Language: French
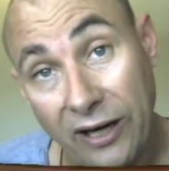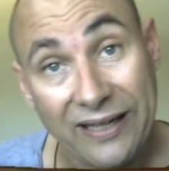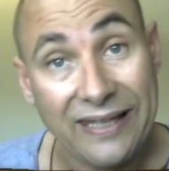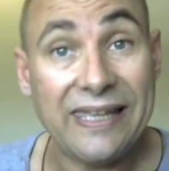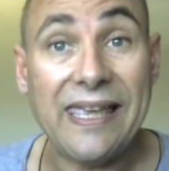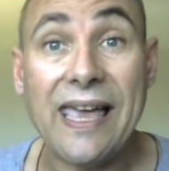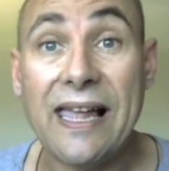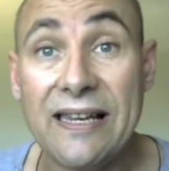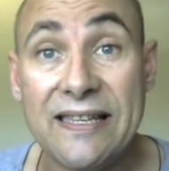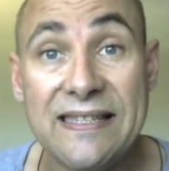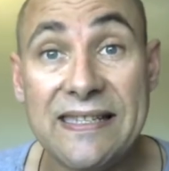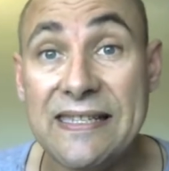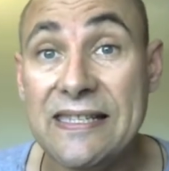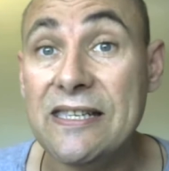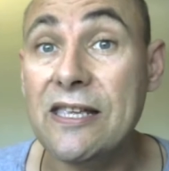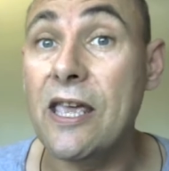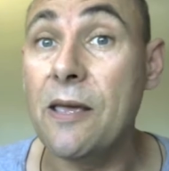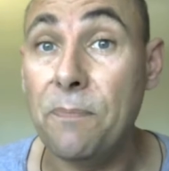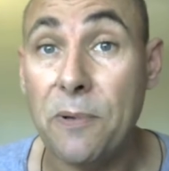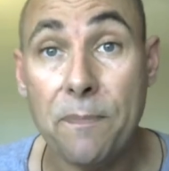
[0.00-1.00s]

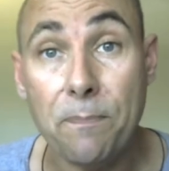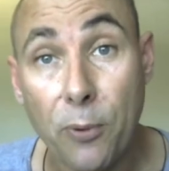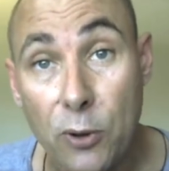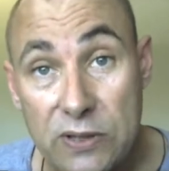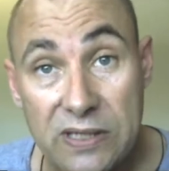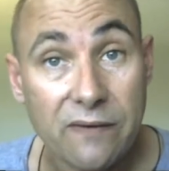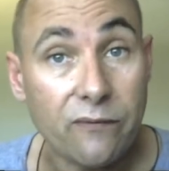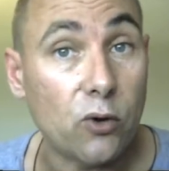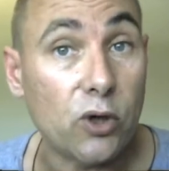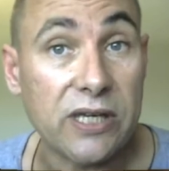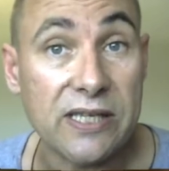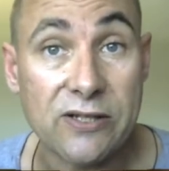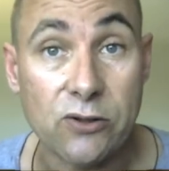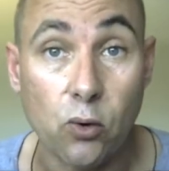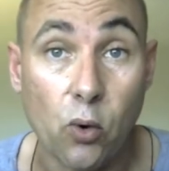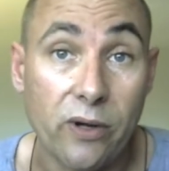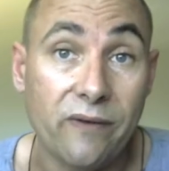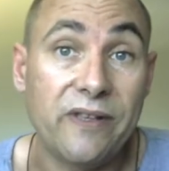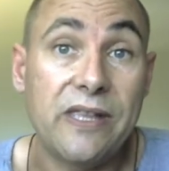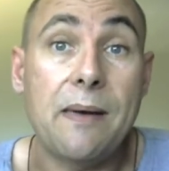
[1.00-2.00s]
allez-y et puis posez vos
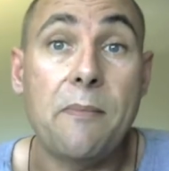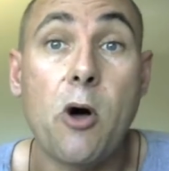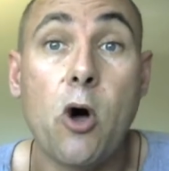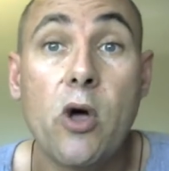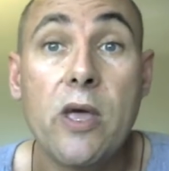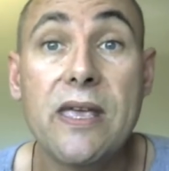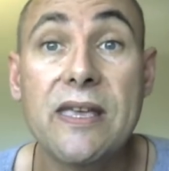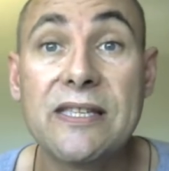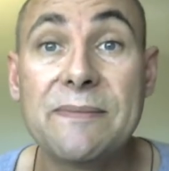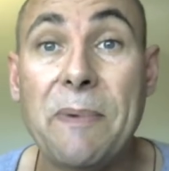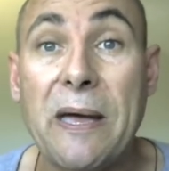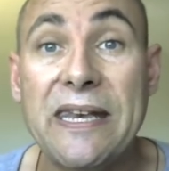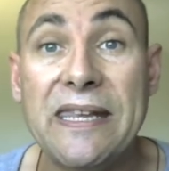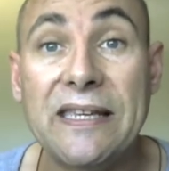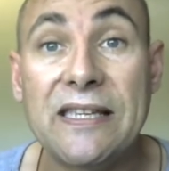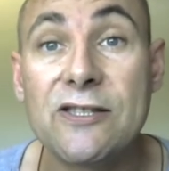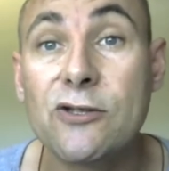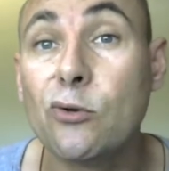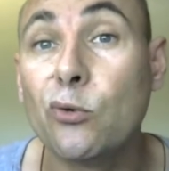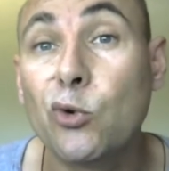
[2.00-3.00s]
questions. Évidemment, c'est pas des
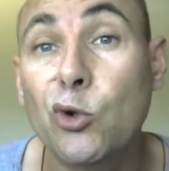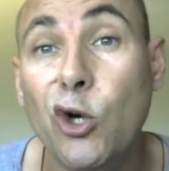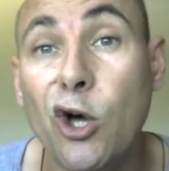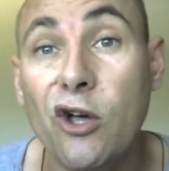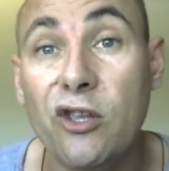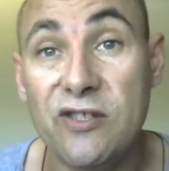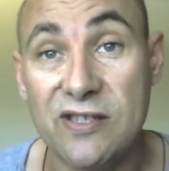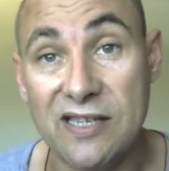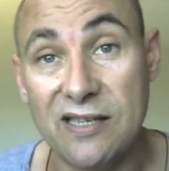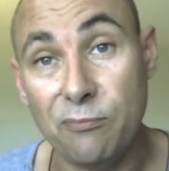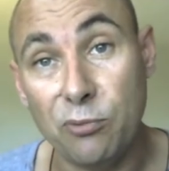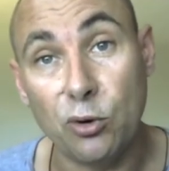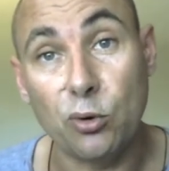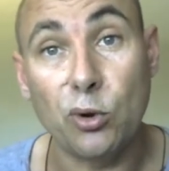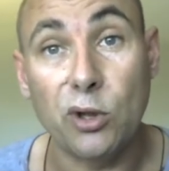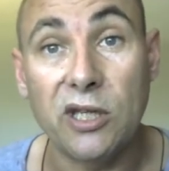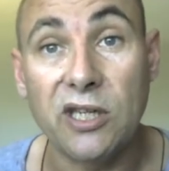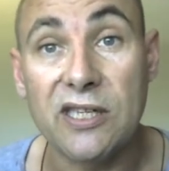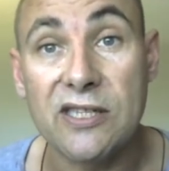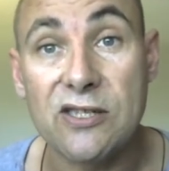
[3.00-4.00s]
questions de code, c'est
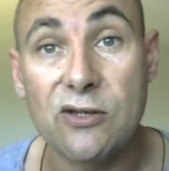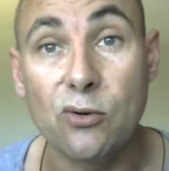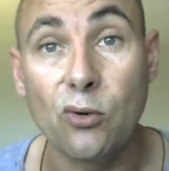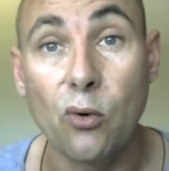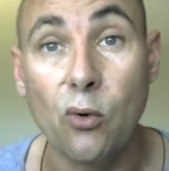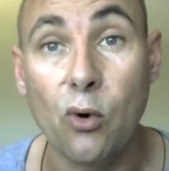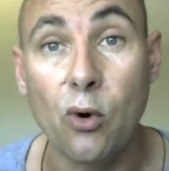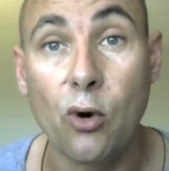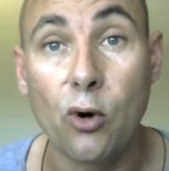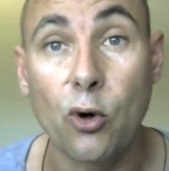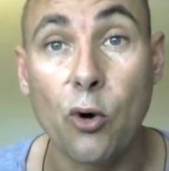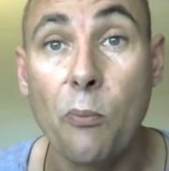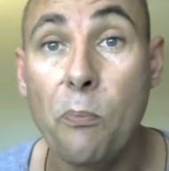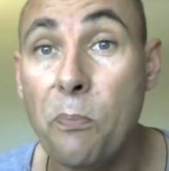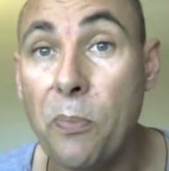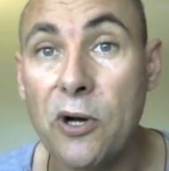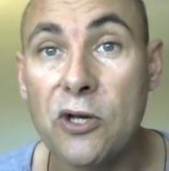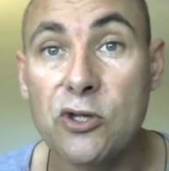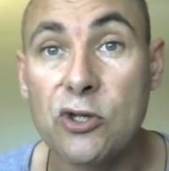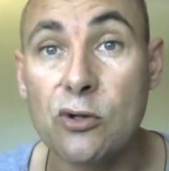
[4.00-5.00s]
plutôt des questions euh, qu'on me
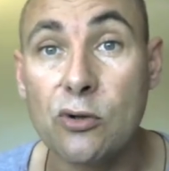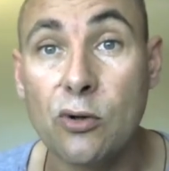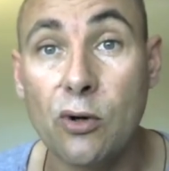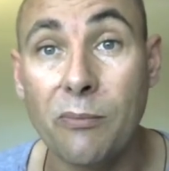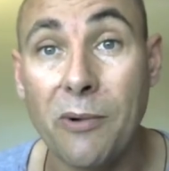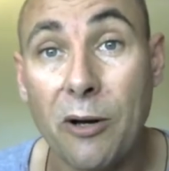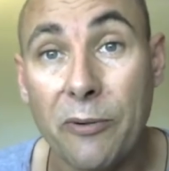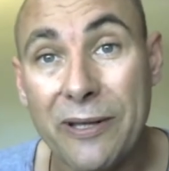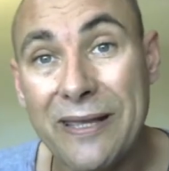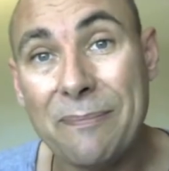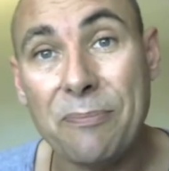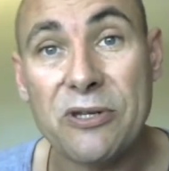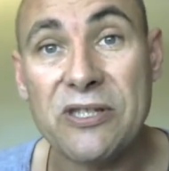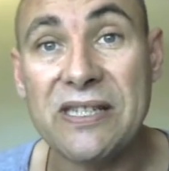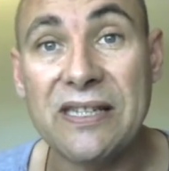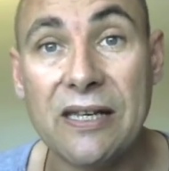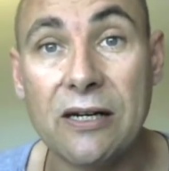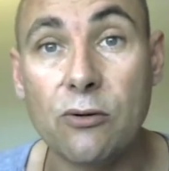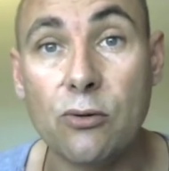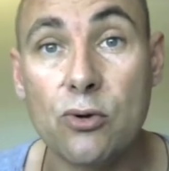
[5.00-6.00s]
pose. Bah, on en a
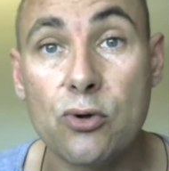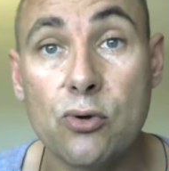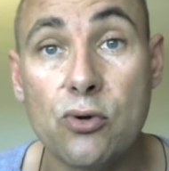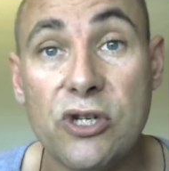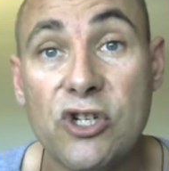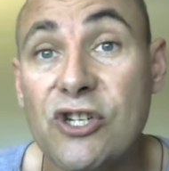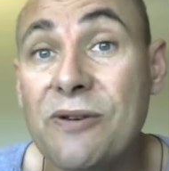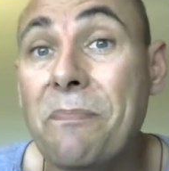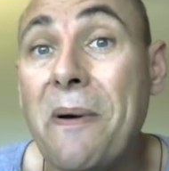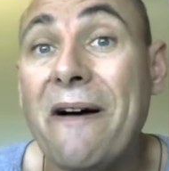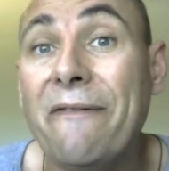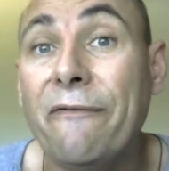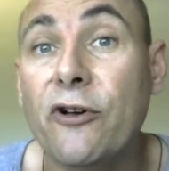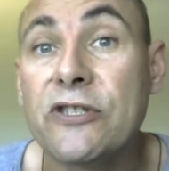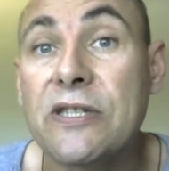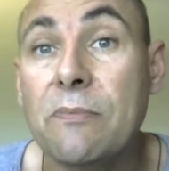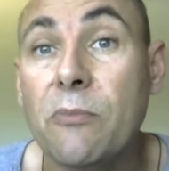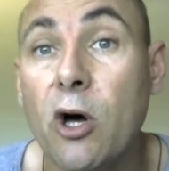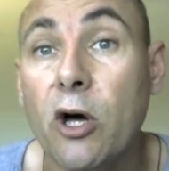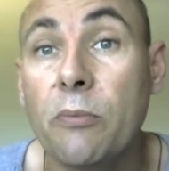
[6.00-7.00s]
posé quelques-unes et j'ai pas
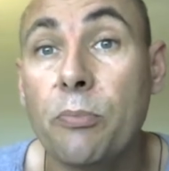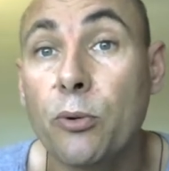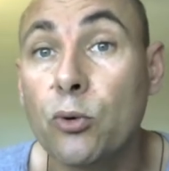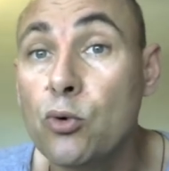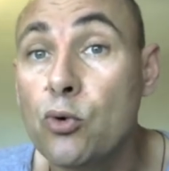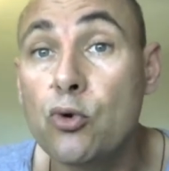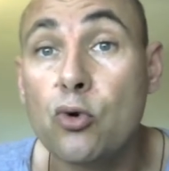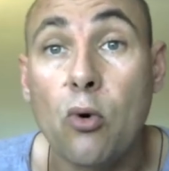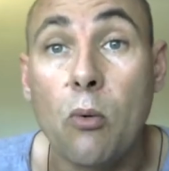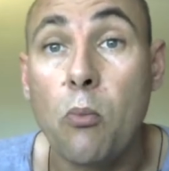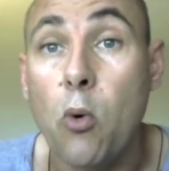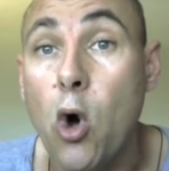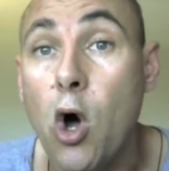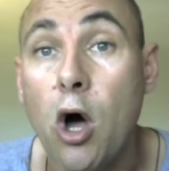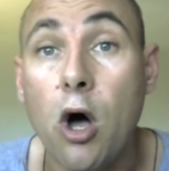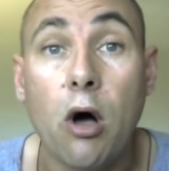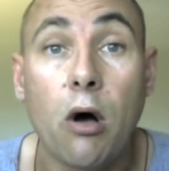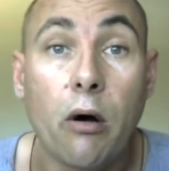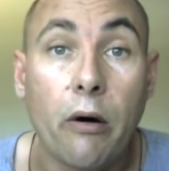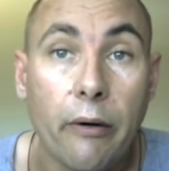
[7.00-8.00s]
forcément répondu sur
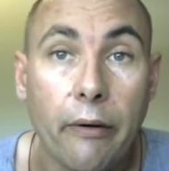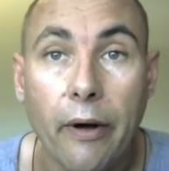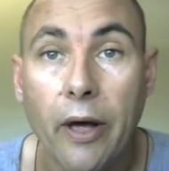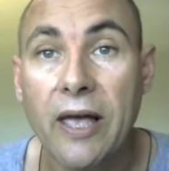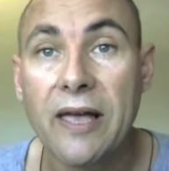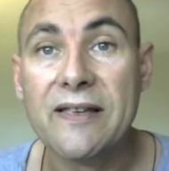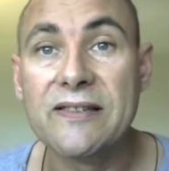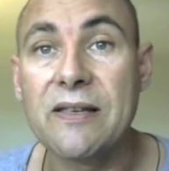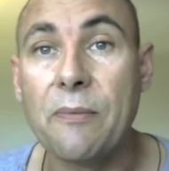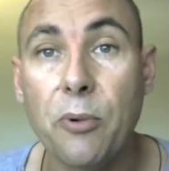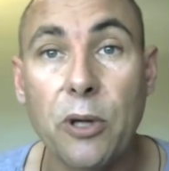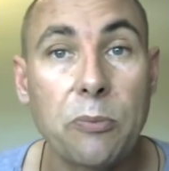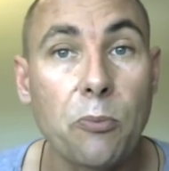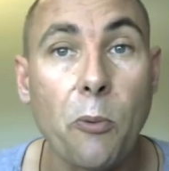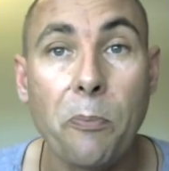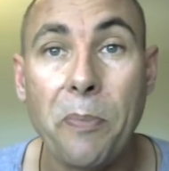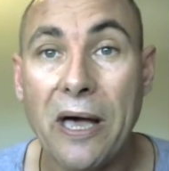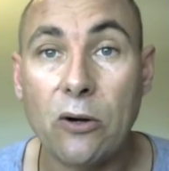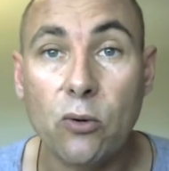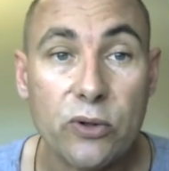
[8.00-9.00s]
moi. ça peut être mon
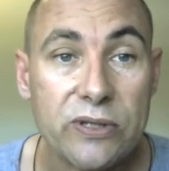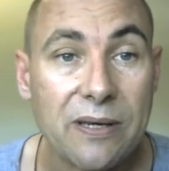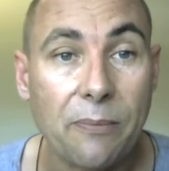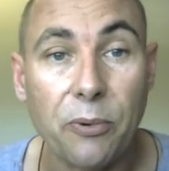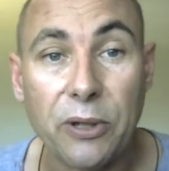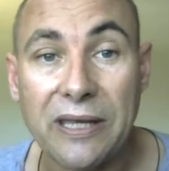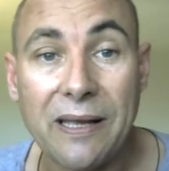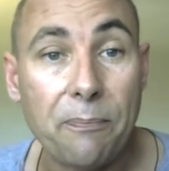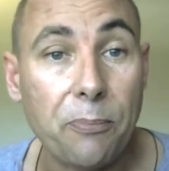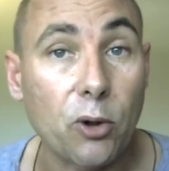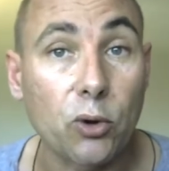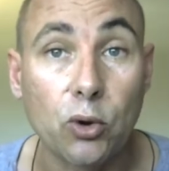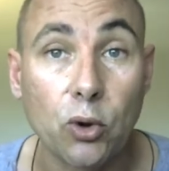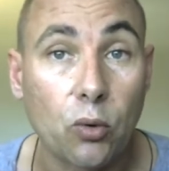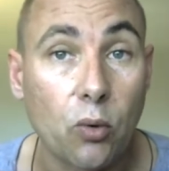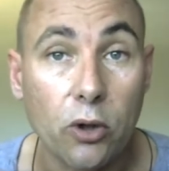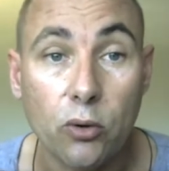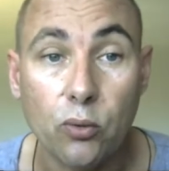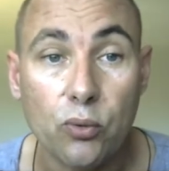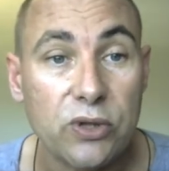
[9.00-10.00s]
parcours, ça peut être n'importe
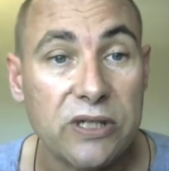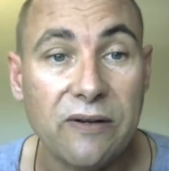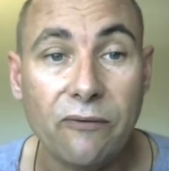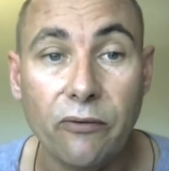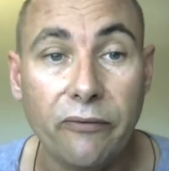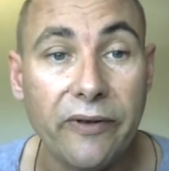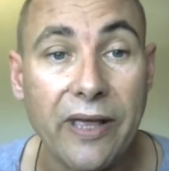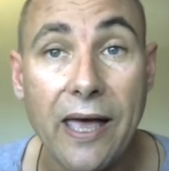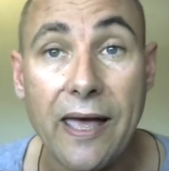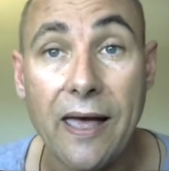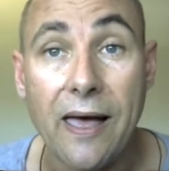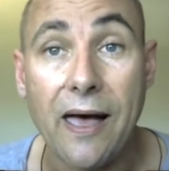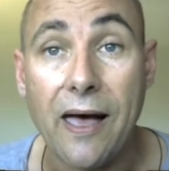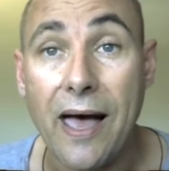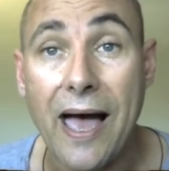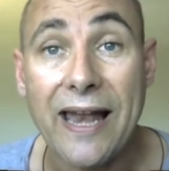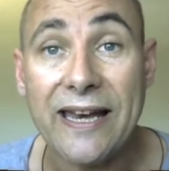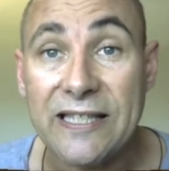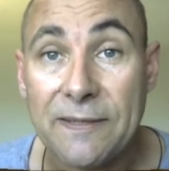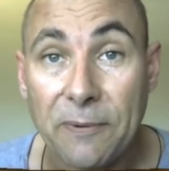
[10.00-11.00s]
quoi, tout ce qui vous vient
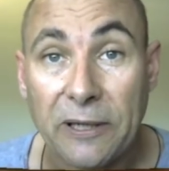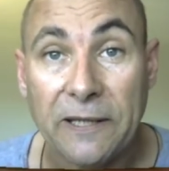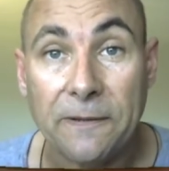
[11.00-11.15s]
à l'esprit.